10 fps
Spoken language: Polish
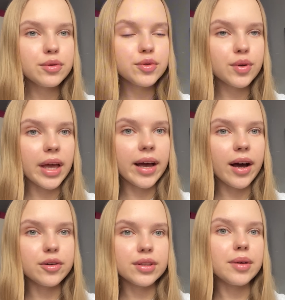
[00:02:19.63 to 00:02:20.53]
tą
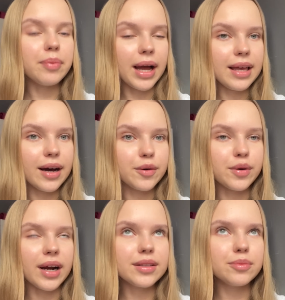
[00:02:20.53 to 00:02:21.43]
sukienkę od tej pani
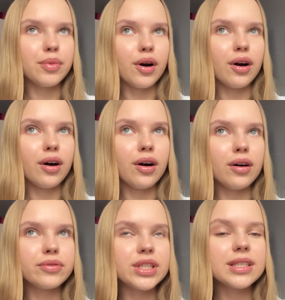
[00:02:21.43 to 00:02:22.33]
akurat, bo
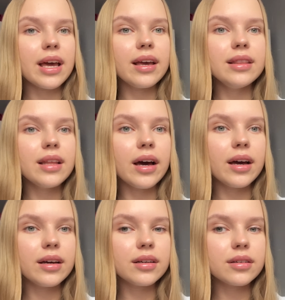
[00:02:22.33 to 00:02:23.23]
wszystkie
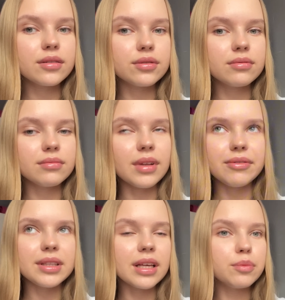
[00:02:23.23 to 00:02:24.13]
inne na
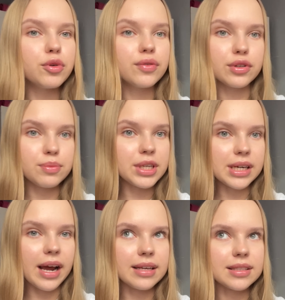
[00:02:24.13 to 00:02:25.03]
Vinted były w
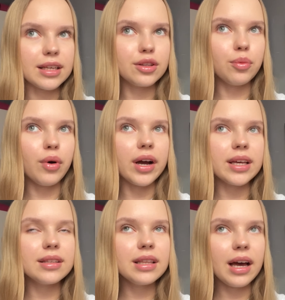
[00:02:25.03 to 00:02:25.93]
rozmiarze S i to była
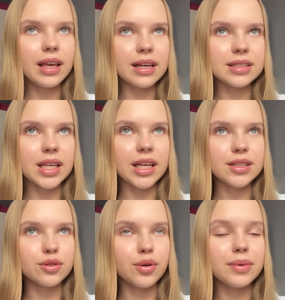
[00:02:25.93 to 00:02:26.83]
jedyna XS,
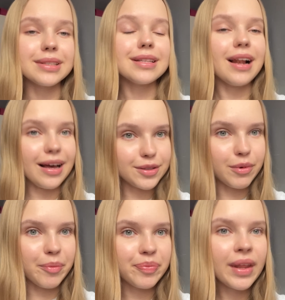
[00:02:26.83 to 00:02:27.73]
którą ja
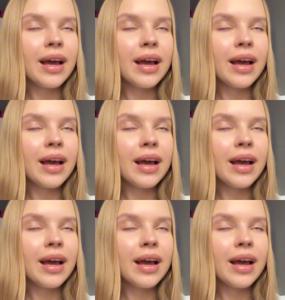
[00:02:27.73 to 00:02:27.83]
znalazłam.